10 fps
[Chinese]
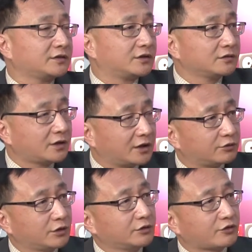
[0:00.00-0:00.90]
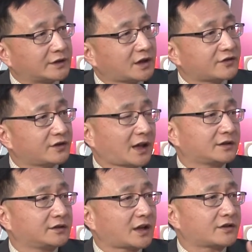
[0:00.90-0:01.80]
已经很多都转向其他
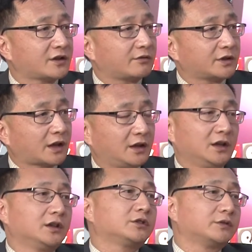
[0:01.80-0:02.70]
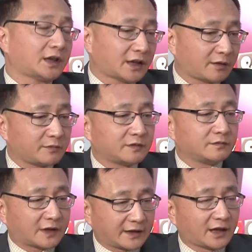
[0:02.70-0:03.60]
的第三世界国家，东南亚、
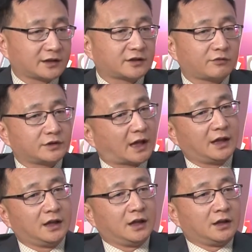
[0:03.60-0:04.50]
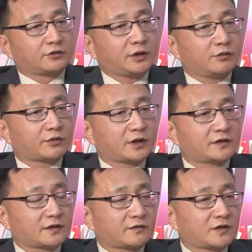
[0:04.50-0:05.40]
南亚的一些国家，所以我觉得
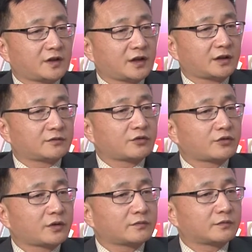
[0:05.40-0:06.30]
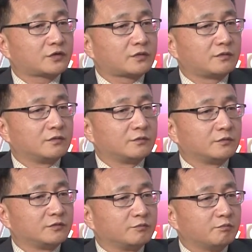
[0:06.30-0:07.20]
这这些呢，就说
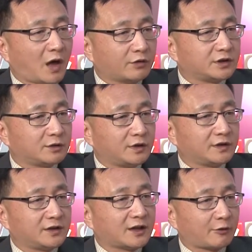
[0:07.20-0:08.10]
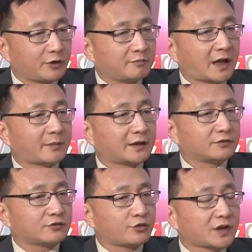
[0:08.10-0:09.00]
贸易的问题也会慢慢
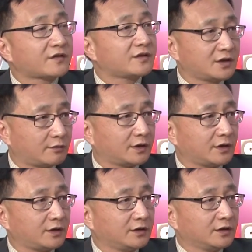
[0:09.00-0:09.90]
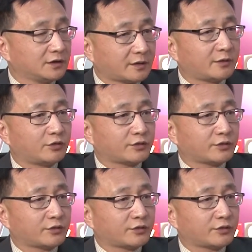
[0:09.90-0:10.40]
出现新的问题。那么我